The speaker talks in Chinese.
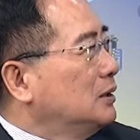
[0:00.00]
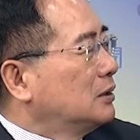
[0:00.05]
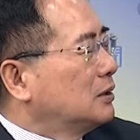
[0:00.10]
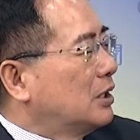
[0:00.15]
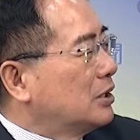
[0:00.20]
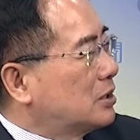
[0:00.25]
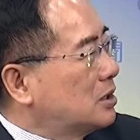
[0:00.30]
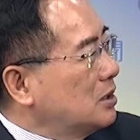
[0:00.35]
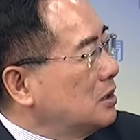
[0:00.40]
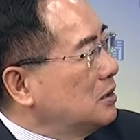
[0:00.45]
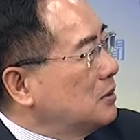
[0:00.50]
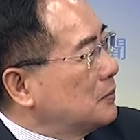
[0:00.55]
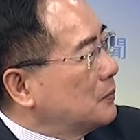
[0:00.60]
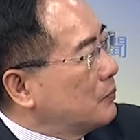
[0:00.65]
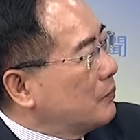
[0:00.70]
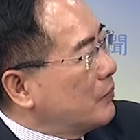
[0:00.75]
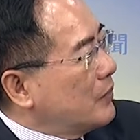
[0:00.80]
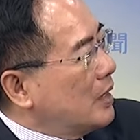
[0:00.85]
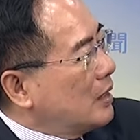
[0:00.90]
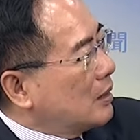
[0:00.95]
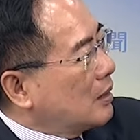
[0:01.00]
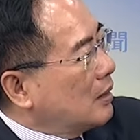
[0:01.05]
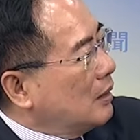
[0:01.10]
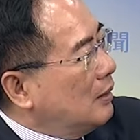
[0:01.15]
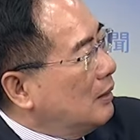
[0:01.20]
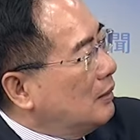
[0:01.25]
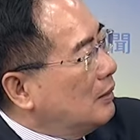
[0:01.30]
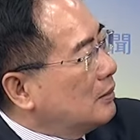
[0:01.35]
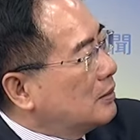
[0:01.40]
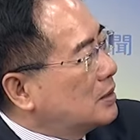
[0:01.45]
可是
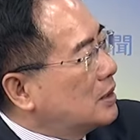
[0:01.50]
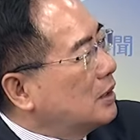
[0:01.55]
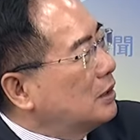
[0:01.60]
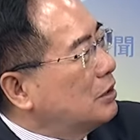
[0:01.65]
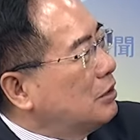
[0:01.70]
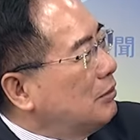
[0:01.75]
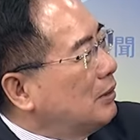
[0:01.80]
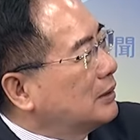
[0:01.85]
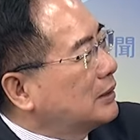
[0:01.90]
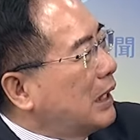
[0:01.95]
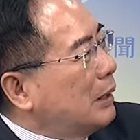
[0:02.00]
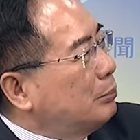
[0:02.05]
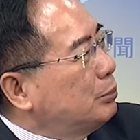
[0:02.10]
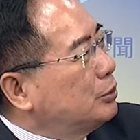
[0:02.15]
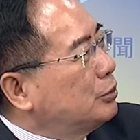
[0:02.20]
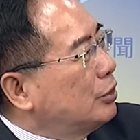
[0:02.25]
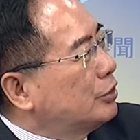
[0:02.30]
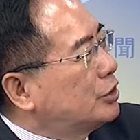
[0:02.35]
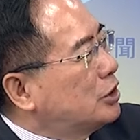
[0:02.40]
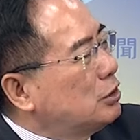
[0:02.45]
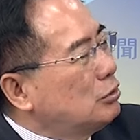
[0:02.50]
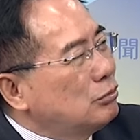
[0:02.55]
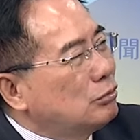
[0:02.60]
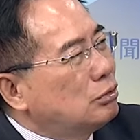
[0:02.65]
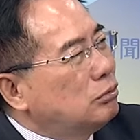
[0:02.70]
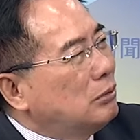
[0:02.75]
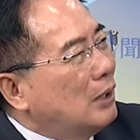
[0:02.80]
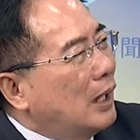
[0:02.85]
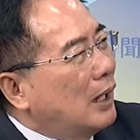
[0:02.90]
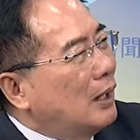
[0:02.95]
这个地方大部分都基督
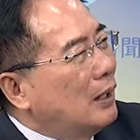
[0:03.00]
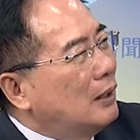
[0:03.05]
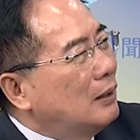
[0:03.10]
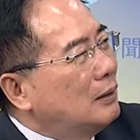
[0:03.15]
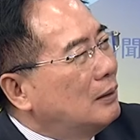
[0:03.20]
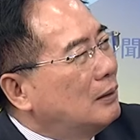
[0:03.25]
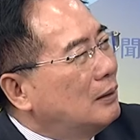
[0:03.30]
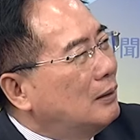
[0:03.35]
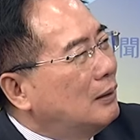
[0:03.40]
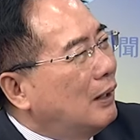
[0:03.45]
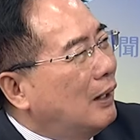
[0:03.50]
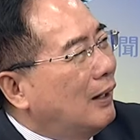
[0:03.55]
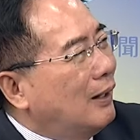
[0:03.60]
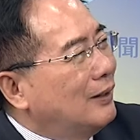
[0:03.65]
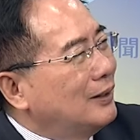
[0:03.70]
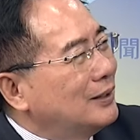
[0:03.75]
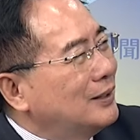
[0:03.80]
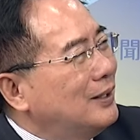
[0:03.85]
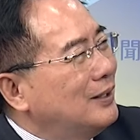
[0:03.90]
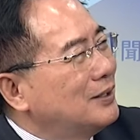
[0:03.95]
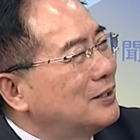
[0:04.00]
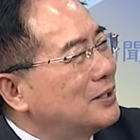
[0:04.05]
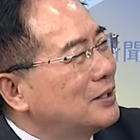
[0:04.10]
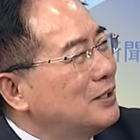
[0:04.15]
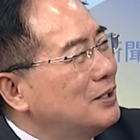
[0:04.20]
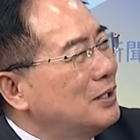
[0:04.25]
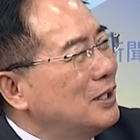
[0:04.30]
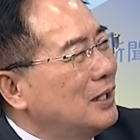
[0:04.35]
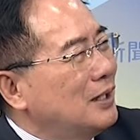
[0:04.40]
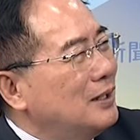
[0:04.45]
徒啊，嗯啊，因为
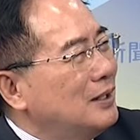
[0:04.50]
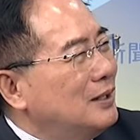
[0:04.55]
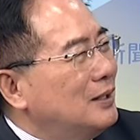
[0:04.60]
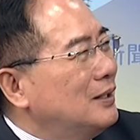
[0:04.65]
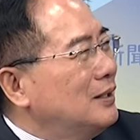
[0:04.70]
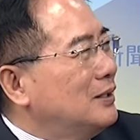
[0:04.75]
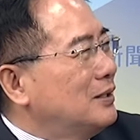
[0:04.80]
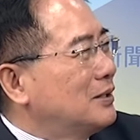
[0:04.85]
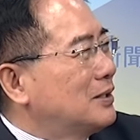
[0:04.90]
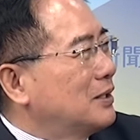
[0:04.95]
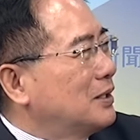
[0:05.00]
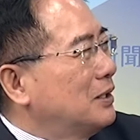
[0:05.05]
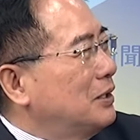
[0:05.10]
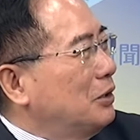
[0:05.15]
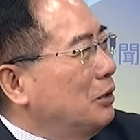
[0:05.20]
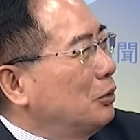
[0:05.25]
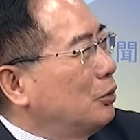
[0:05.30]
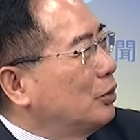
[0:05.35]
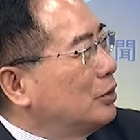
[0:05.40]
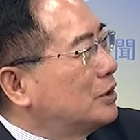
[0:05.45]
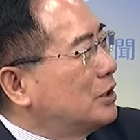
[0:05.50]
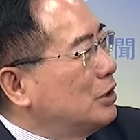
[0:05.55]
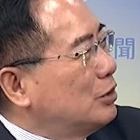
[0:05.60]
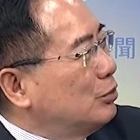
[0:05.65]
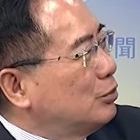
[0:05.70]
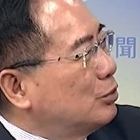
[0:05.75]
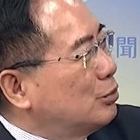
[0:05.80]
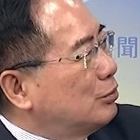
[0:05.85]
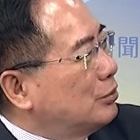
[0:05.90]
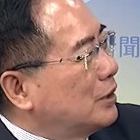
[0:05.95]
因为这个很多基
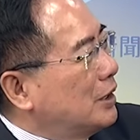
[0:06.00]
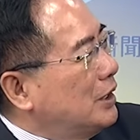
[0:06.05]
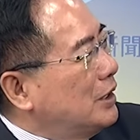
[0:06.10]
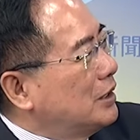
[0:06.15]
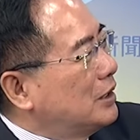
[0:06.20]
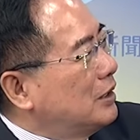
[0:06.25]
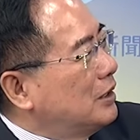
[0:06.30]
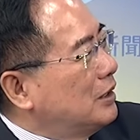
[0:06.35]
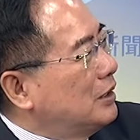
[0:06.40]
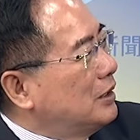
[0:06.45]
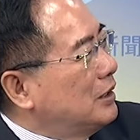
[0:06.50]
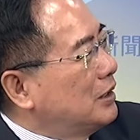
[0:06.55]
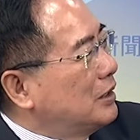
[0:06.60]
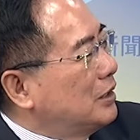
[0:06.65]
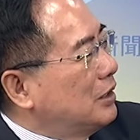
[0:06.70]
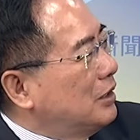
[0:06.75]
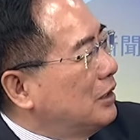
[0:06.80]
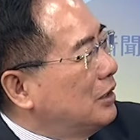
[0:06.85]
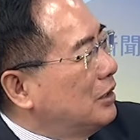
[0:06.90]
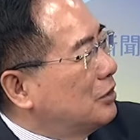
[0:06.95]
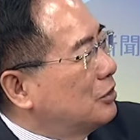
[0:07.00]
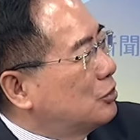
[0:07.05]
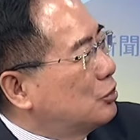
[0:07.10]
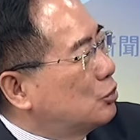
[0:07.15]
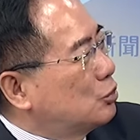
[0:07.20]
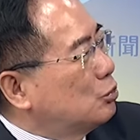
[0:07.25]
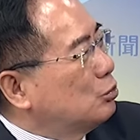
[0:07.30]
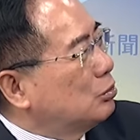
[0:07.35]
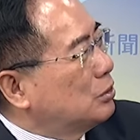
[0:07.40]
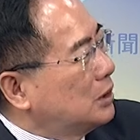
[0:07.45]
督徒的一个一个
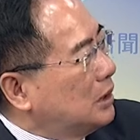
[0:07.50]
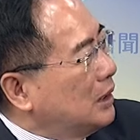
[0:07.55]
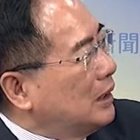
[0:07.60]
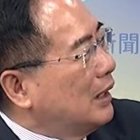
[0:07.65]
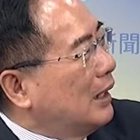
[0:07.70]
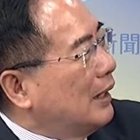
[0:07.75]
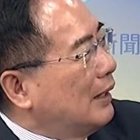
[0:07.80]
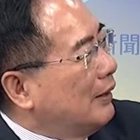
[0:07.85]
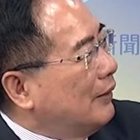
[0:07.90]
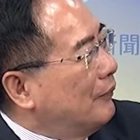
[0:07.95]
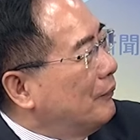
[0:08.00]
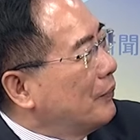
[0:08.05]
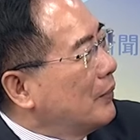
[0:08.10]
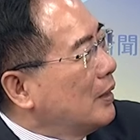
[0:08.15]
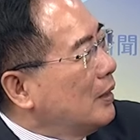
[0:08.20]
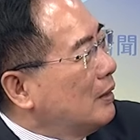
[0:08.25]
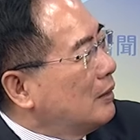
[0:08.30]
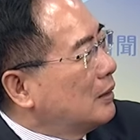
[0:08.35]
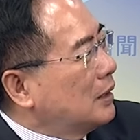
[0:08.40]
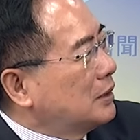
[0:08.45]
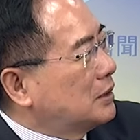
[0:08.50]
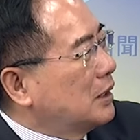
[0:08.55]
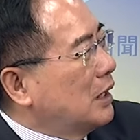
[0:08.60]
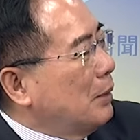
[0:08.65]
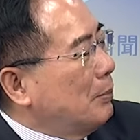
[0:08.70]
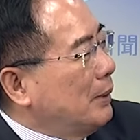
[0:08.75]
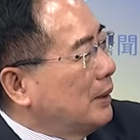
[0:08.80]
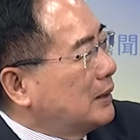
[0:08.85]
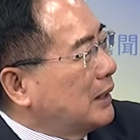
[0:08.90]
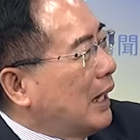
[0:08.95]
驻地了哈。但是也
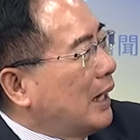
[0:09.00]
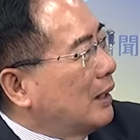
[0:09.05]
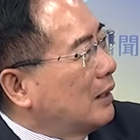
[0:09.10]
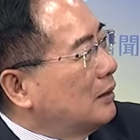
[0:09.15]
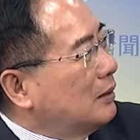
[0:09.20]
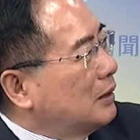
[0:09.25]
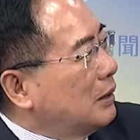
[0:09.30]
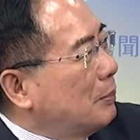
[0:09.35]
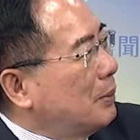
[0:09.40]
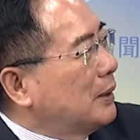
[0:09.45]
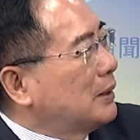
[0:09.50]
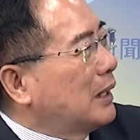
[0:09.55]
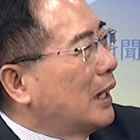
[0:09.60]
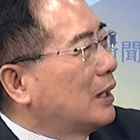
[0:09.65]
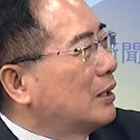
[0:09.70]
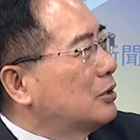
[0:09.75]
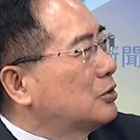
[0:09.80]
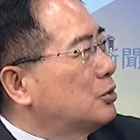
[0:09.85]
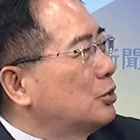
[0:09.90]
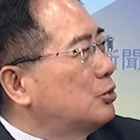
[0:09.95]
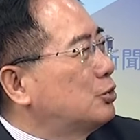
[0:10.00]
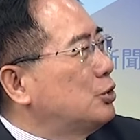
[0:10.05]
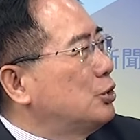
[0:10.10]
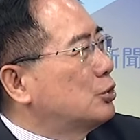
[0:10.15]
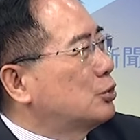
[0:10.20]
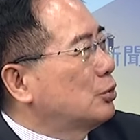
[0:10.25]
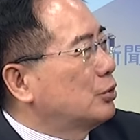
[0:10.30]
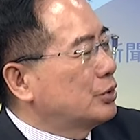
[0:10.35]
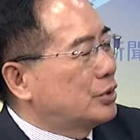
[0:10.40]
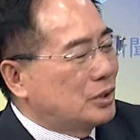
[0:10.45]
被打了，那被打的时候，据
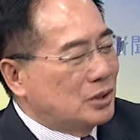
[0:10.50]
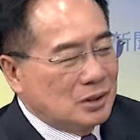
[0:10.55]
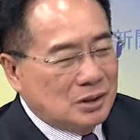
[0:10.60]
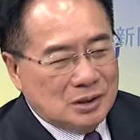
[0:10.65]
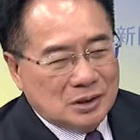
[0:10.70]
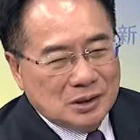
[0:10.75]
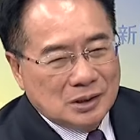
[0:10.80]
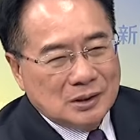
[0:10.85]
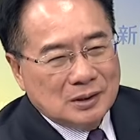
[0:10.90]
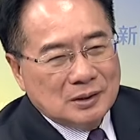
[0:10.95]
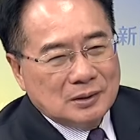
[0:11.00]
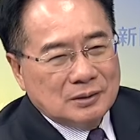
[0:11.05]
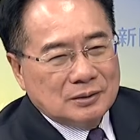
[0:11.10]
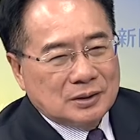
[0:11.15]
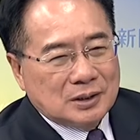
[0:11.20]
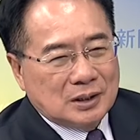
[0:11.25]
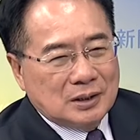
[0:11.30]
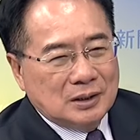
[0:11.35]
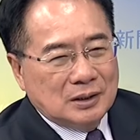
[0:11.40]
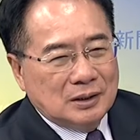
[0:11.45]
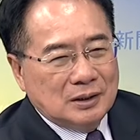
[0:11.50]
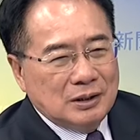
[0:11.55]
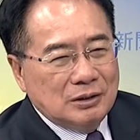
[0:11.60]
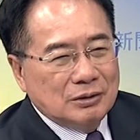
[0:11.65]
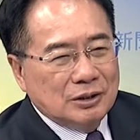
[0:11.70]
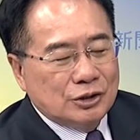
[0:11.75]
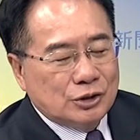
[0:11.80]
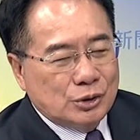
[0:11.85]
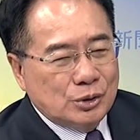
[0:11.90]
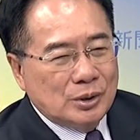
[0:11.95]
说是这个因
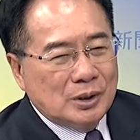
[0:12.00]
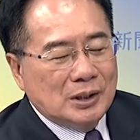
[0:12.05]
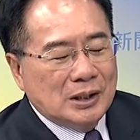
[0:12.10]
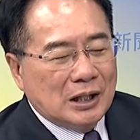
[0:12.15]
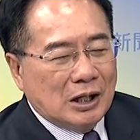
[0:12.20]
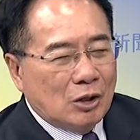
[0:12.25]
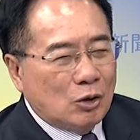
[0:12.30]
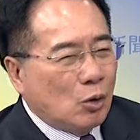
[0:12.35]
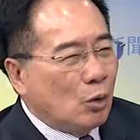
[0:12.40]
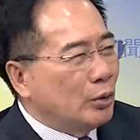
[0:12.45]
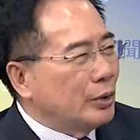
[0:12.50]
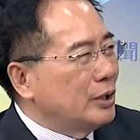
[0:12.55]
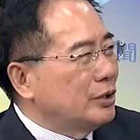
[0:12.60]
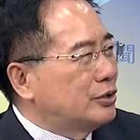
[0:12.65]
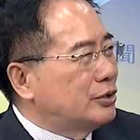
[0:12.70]
为叙利亚供应